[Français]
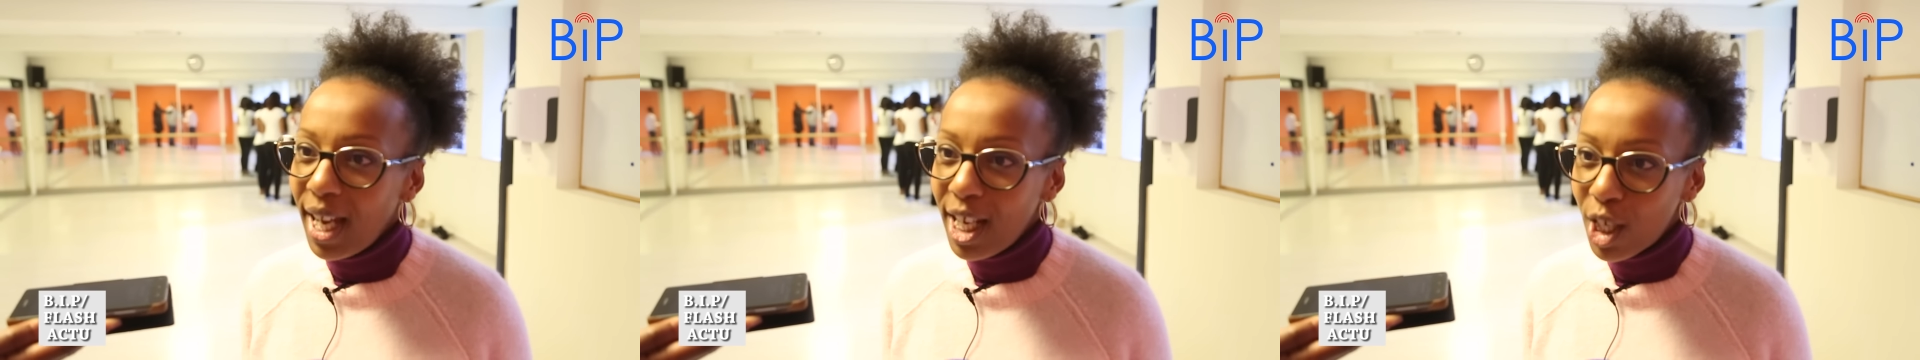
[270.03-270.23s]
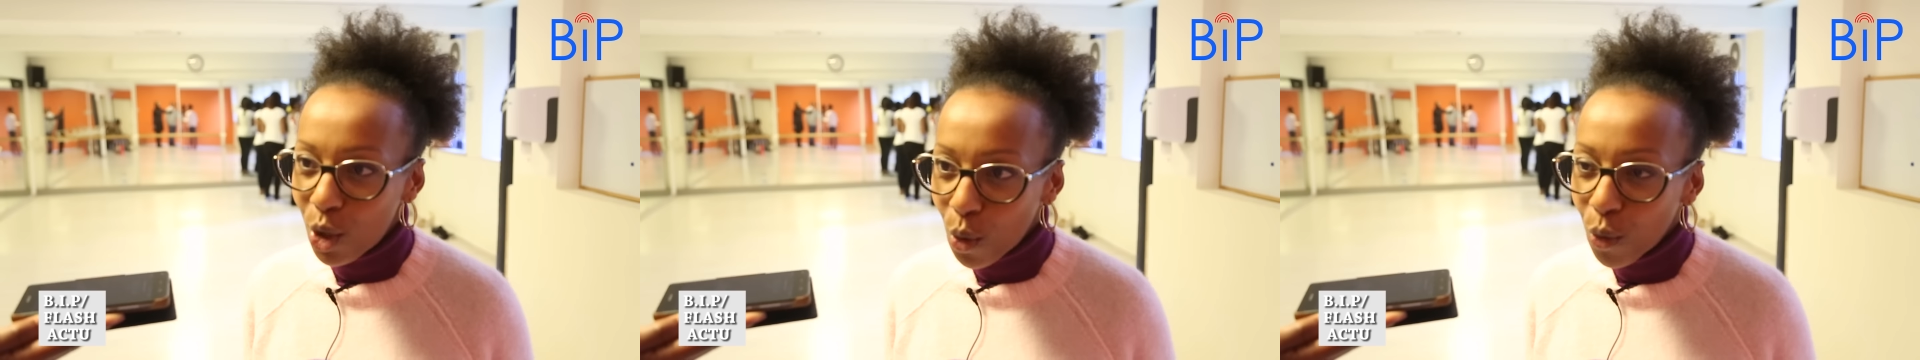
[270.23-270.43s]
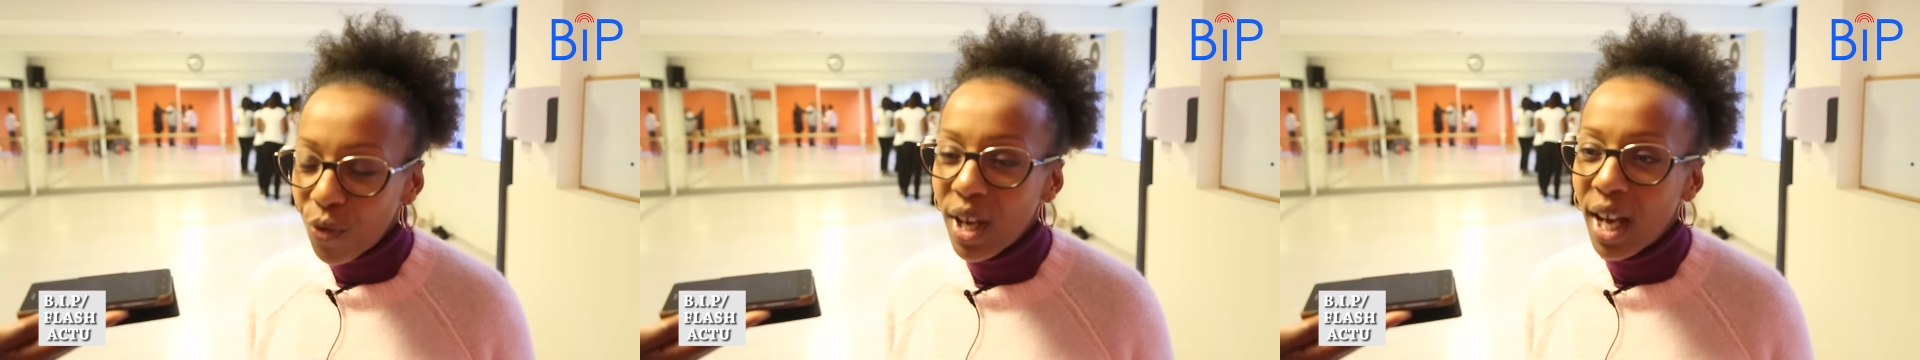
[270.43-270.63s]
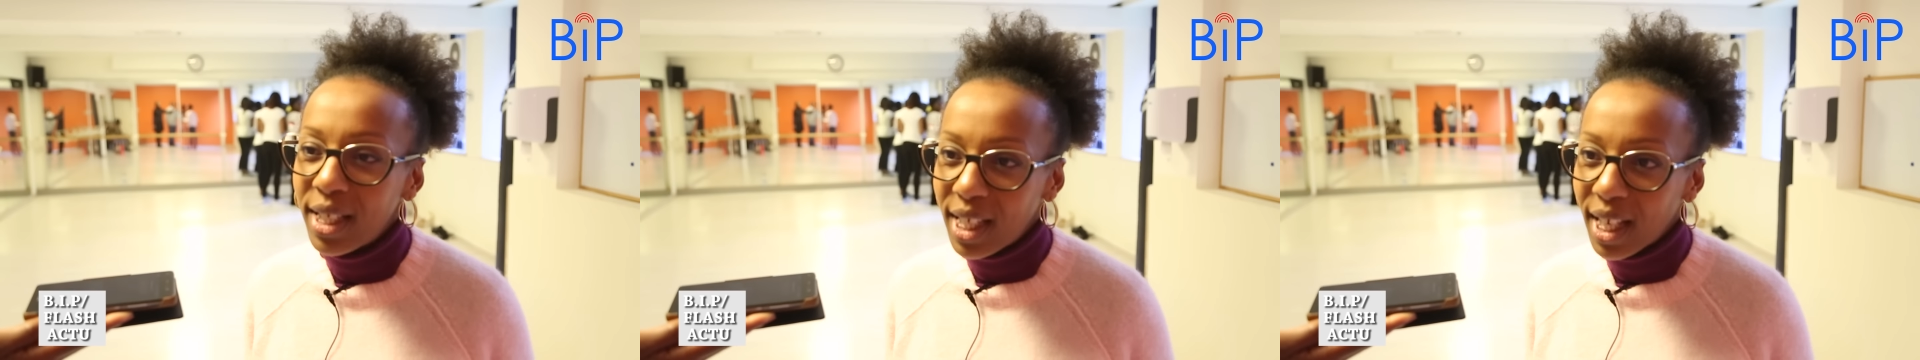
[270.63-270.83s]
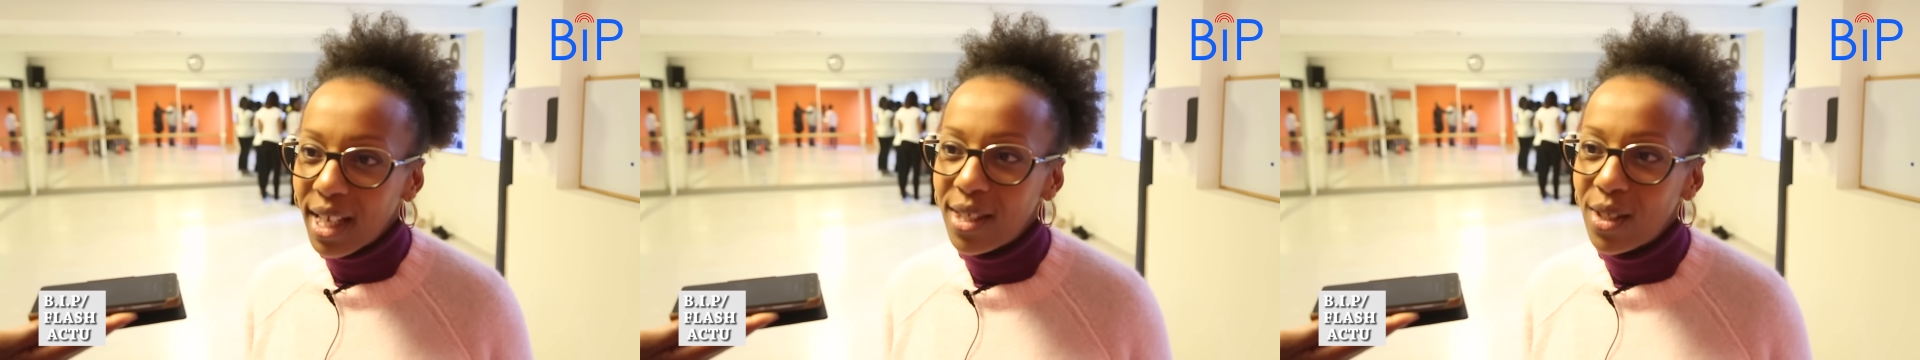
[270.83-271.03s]
Et je trouvais
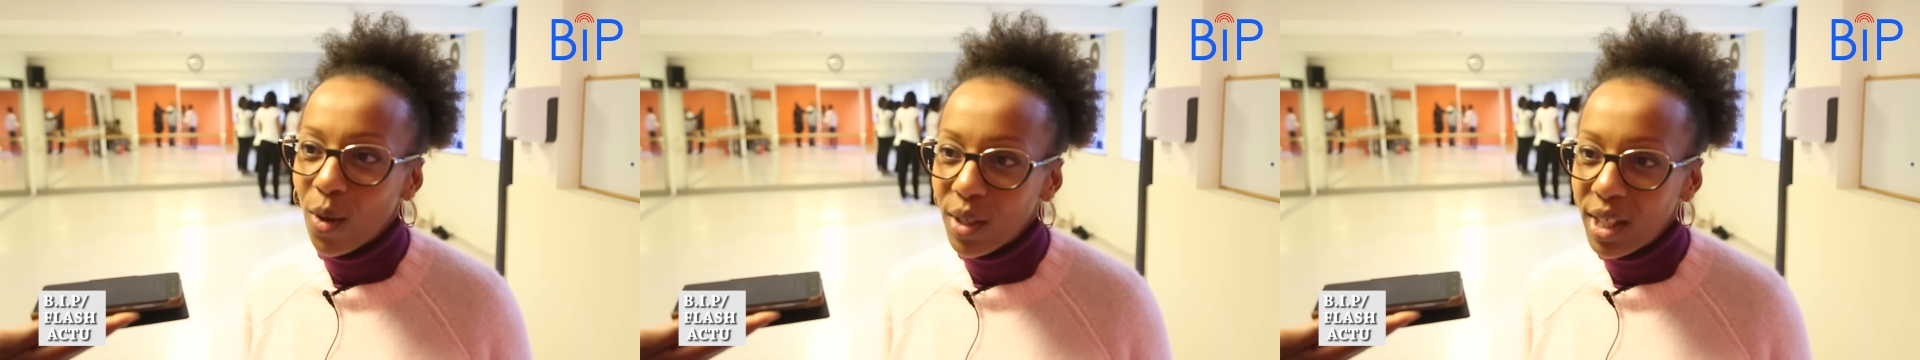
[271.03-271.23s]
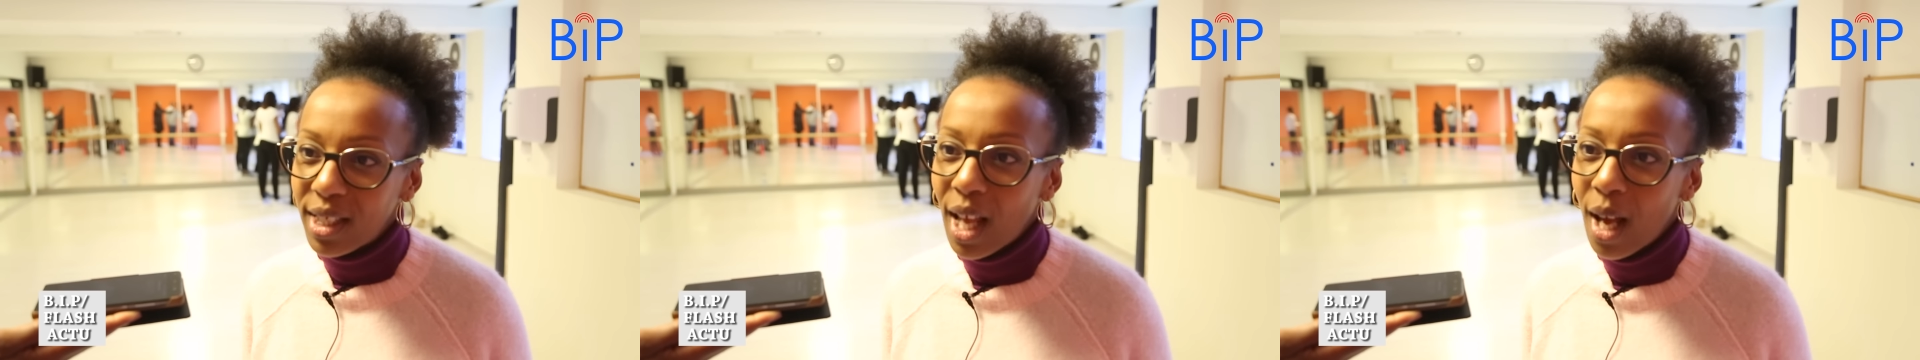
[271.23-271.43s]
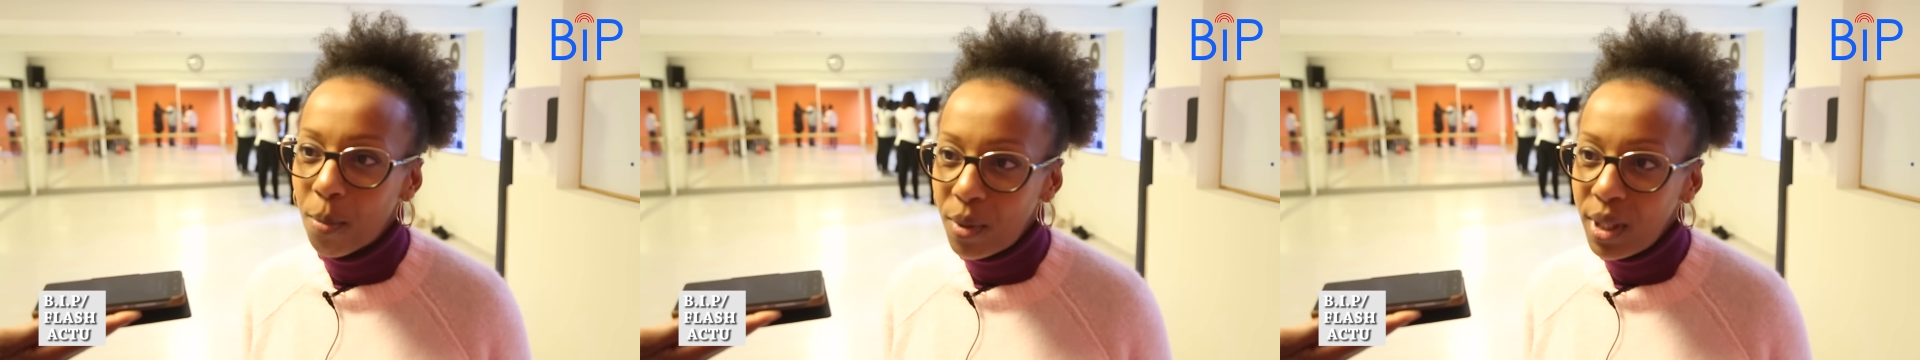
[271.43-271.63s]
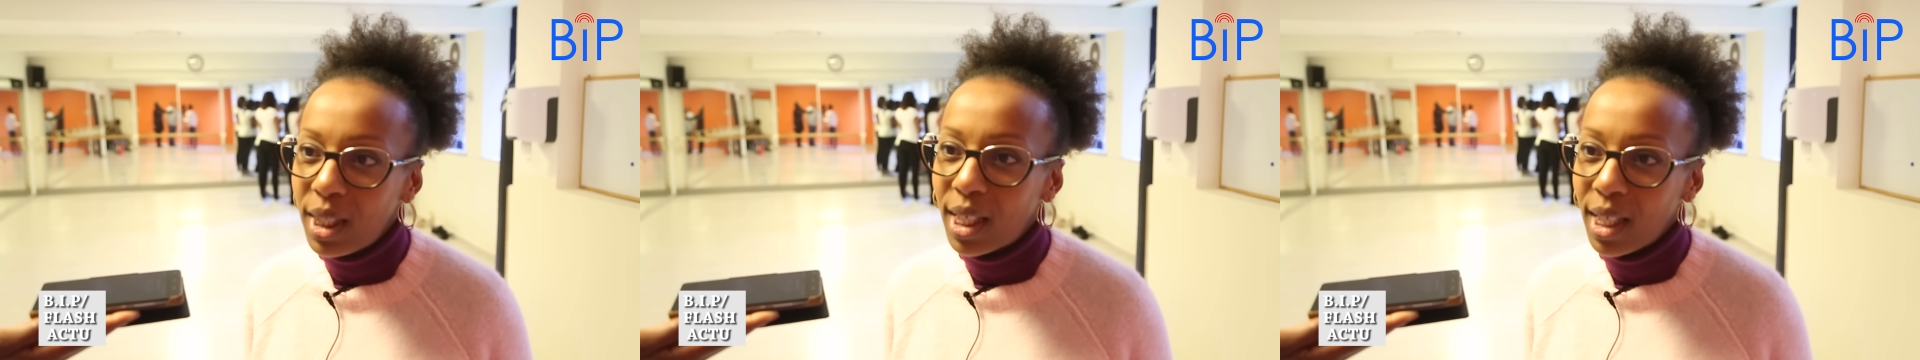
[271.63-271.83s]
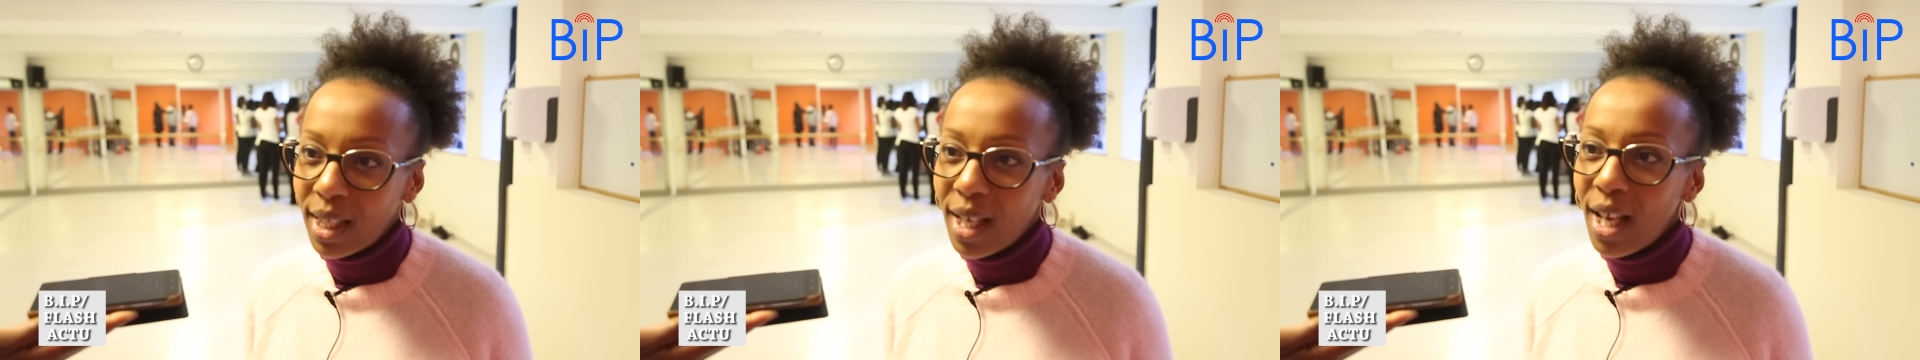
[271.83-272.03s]
intéressant d'être
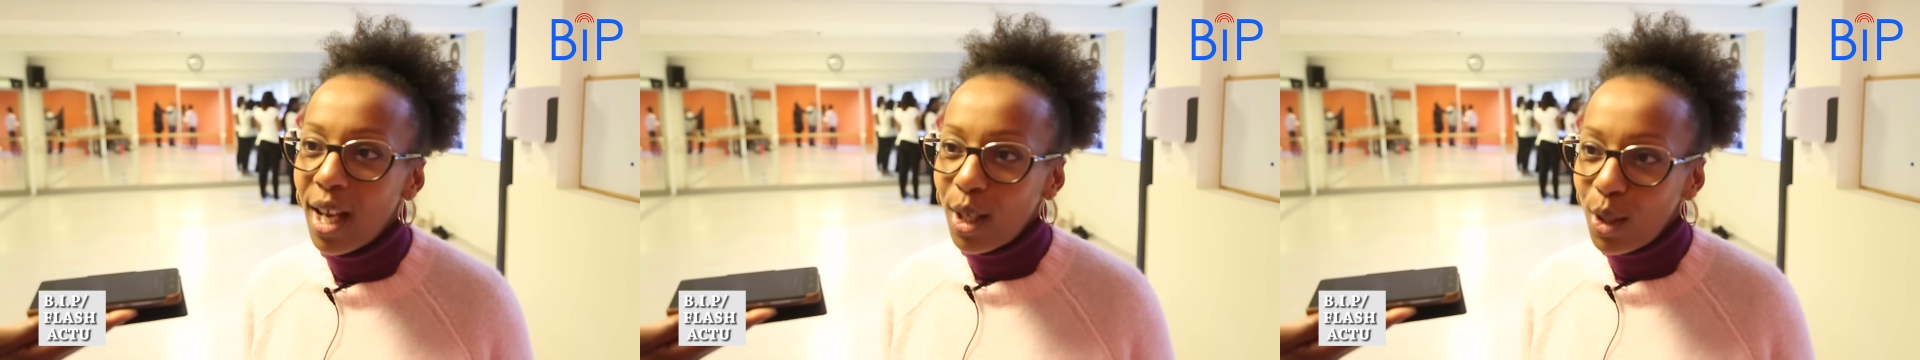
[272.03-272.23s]
impliquée